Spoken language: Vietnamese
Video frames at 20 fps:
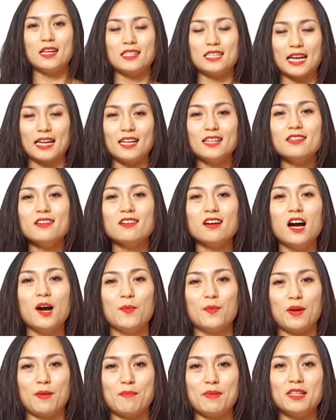Tránh cái trường
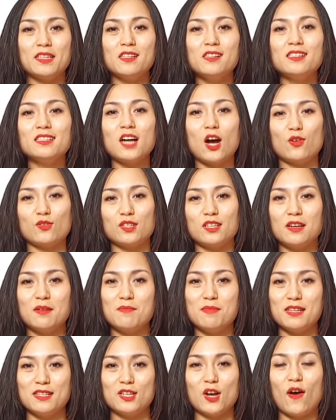hợp là mình thương con cho nên
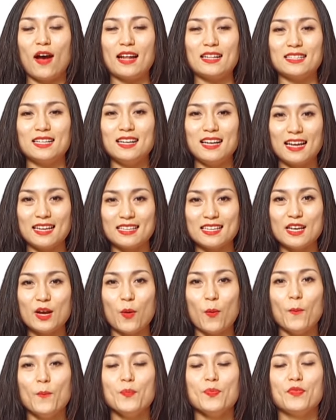mình cho ăn rất là
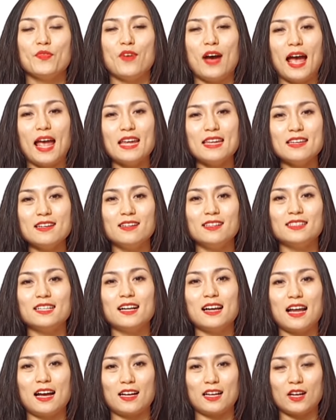nhiều và hãy nhớ
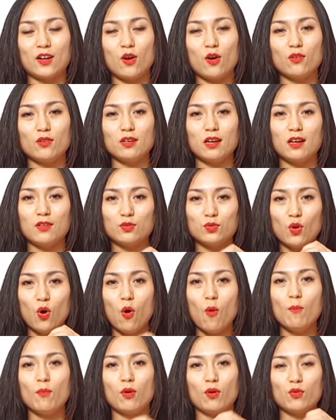rằng là cái con ờ,
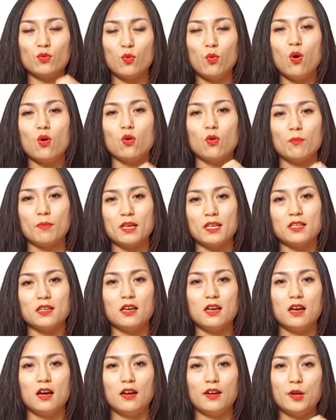tôm con cua của mình
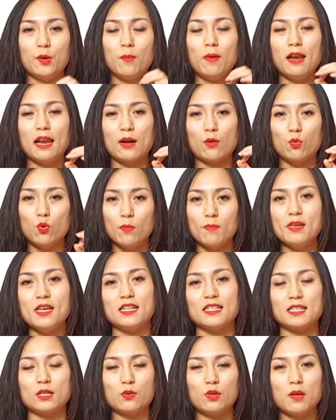nếu mà là cua
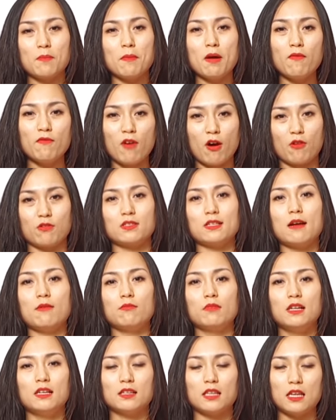biển sau khi bóc vỏ xong
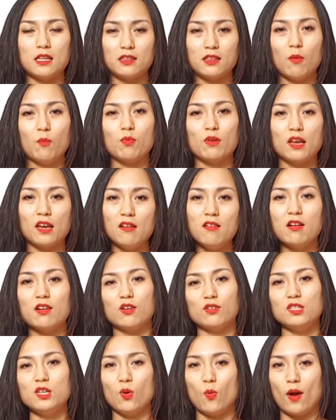thì tổng cái lượng
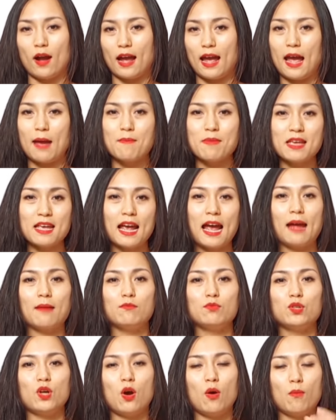nó chỉ khoảng 20 g
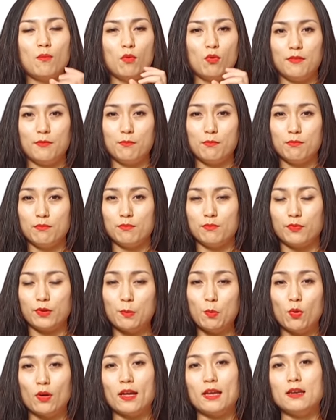cho một
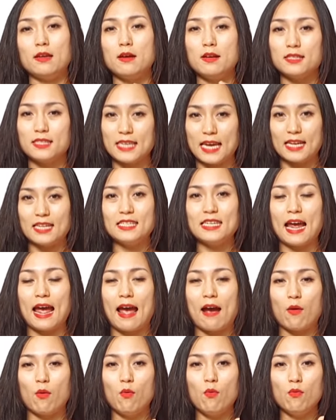một cái chén
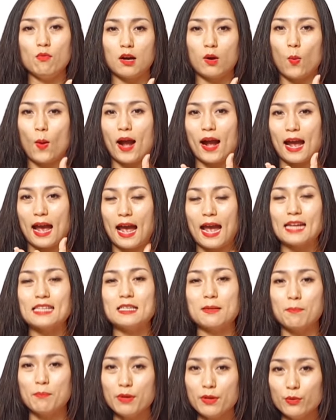cháo khoảng
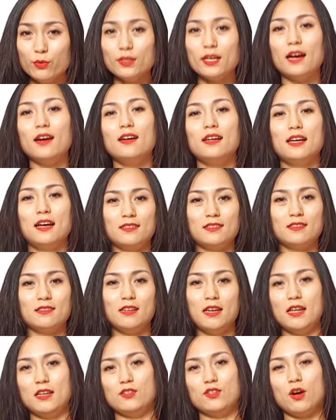200 ml nhá
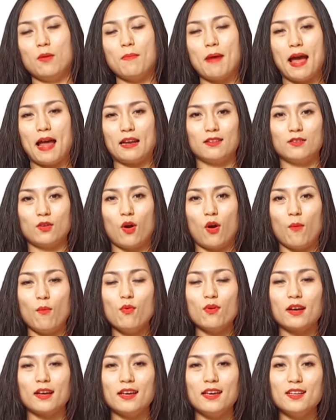để cho bạn có một
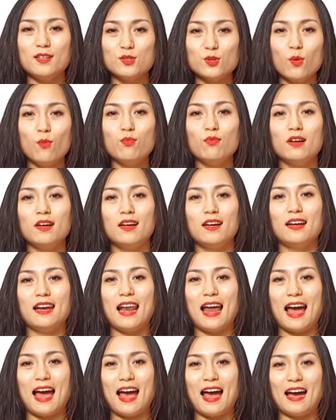cái hình dung
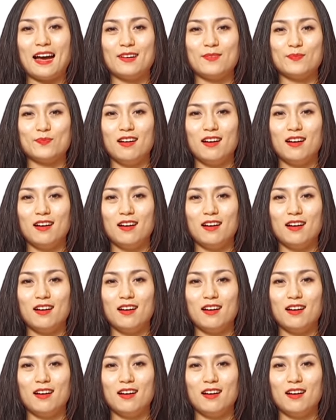là